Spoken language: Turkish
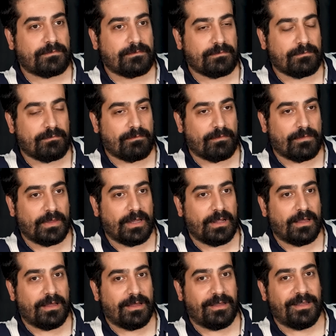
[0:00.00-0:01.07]
yandan yan top
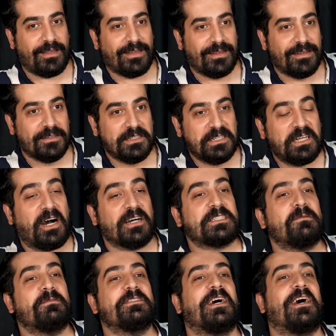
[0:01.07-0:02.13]
gelecek. top hazır.
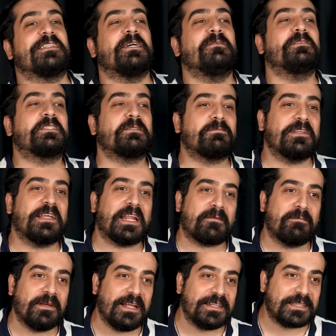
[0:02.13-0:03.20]
Adamın adamı
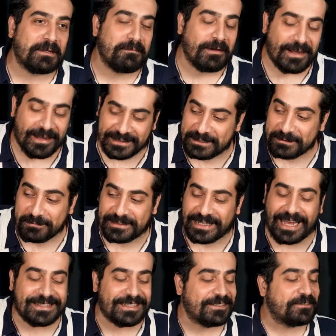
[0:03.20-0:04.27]
zıplayarak penaltı atmak. Şimdi
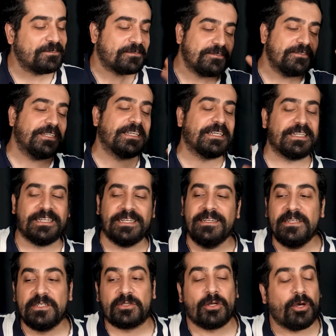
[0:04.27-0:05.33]
Serdar Dansın'la ilgili
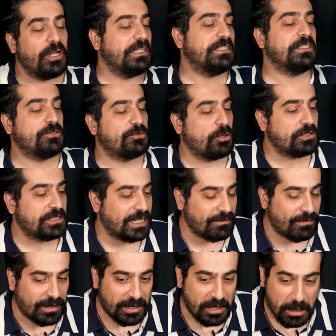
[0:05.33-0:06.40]
söylenecek çok şey
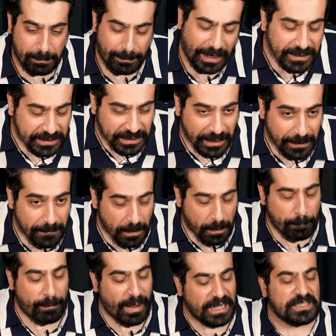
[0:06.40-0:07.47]
var. Harika bence, bir
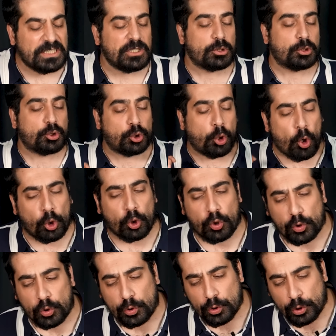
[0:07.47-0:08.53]
adam. Bence ben, ben çok, çok
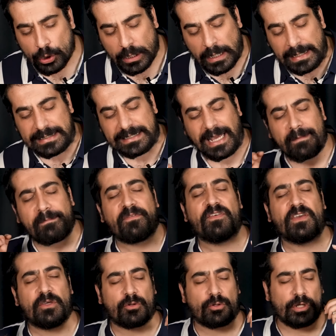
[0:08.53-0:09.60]
seviyorum. Şey bir
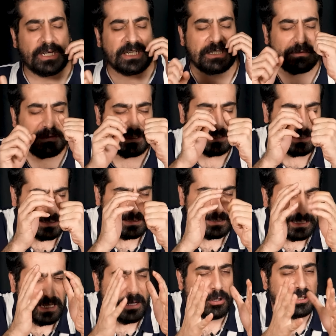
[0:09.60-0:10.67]
figür. Şimdi
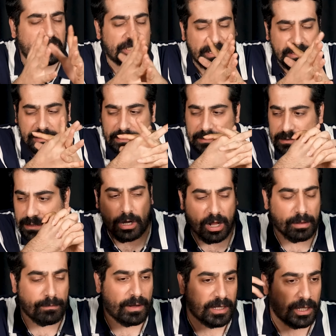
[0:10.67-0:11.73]
niye öyle diyeceksiniz?
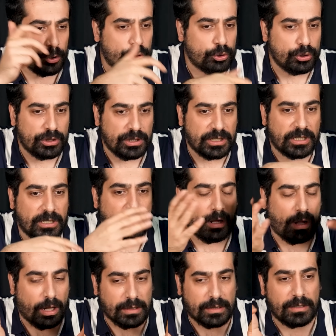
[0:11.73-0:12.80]
Almanya 3. ligi,
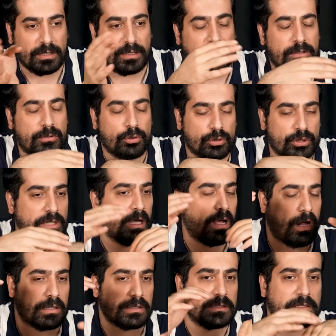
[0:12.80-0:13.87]
alt ligi, Türkiye
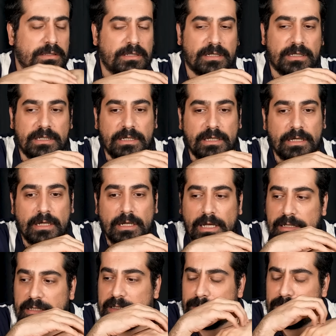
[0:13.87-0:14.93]
alt ligleri,
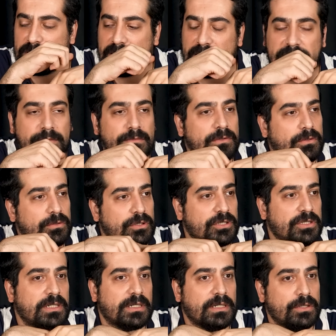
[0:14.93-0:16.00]
28-29 e,
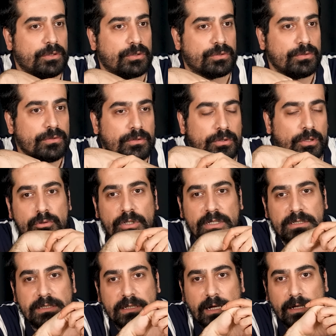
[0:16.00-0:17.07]
yaşına geliyorsunuz.
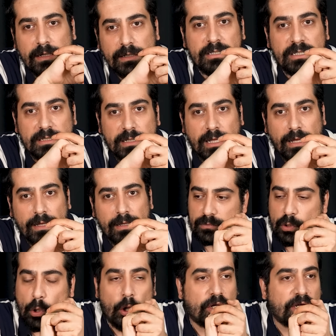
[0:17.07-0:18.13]
Bundesliga 2'de
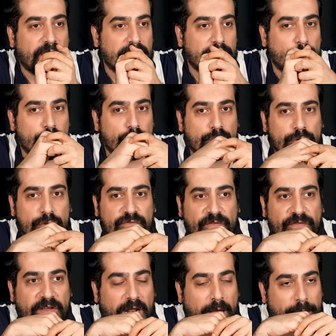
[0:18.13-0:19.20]
gol kralı oluyorsunuz ve
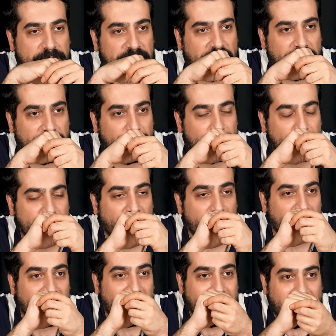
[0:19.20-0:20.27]
Fenerbahçe'ye geliyorsunuz ve
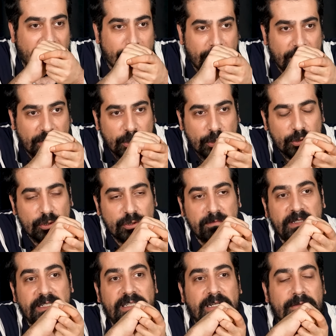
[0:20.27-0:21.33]
milli takımı kalıyorsunuz.
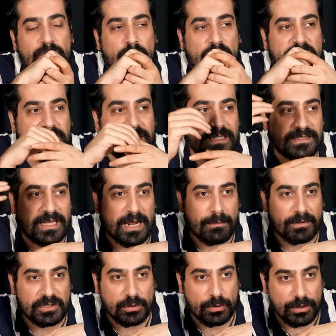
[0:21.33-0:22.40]
Milli takımlarınız neredeyse her
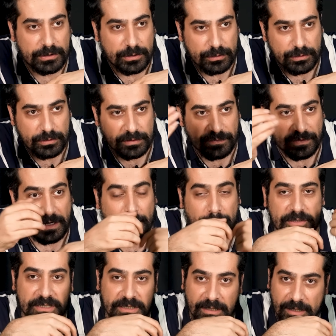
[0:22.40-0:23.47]
maçta gol atıyorsunuz.
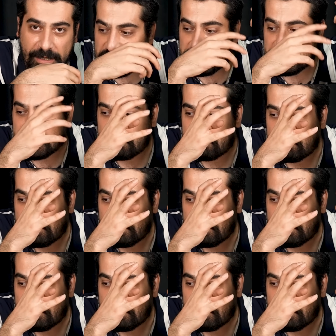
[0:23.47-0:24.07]
Fenerbahçe'de şimdi